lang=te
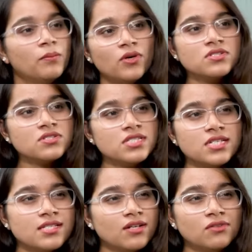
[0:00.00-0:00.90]
మాన్సూన్
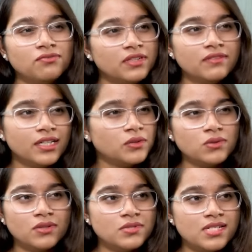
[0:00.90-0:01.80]
సీజన్లో ఫీవర్
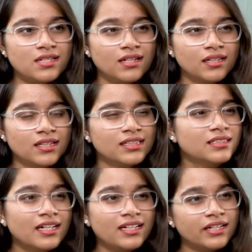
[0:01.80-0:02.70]
ఎక్కువగా వచ్చేది కదా
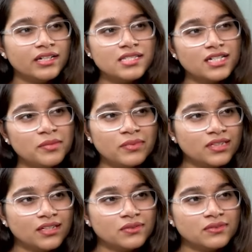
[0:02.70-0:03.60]
దానికి రీజన్
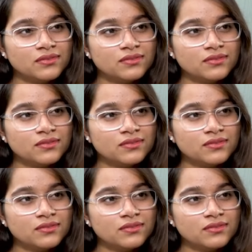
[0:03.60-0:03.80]
ఏమంటారు